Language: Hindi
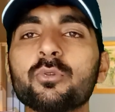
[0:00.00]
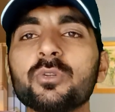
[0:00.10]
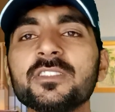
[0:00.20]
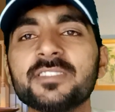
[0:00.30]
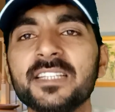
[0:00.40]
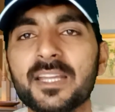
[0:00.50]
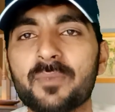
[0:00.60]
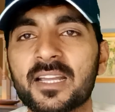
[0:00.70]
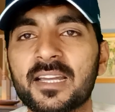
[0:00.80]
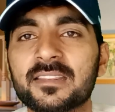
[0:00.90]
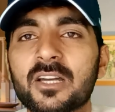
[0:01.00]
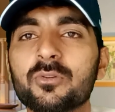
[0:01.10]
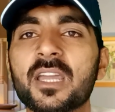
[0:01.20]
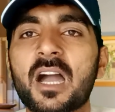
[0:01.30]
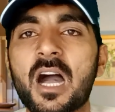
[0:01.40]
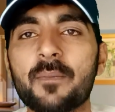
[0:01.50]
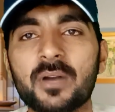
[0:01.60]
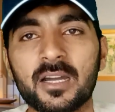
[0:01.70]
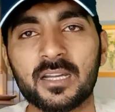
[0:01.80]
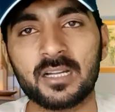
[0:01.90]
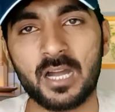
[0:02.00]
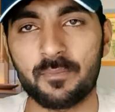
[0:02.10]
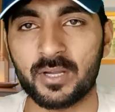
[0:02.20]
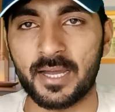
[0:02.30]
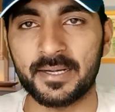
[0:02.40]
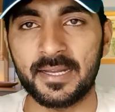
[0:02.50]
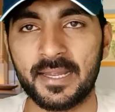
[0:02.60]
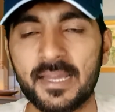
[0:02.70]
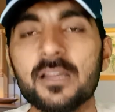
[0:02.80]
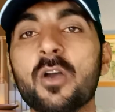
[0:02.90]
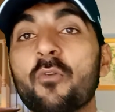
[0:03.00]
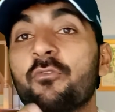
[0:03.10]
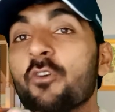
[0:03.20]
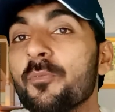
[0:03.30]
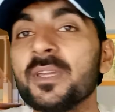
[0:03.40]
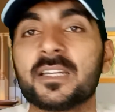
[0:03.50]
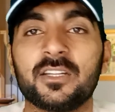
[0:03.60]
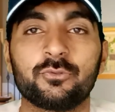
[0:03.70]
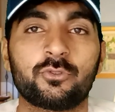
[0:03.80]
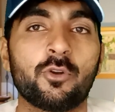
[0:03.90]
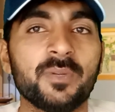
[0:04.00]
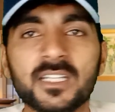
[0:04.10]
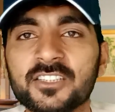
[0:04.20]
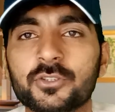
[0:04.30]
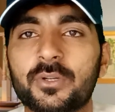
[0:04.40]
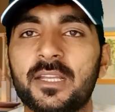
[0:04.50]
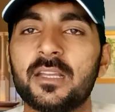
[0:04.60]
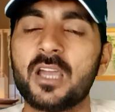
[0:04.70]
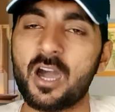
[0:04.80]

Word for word: तो इसलिए मैं कहता हूँ कि आप अगर काम कर रहे हैं वो भी करें उसको भी ना छोड़ें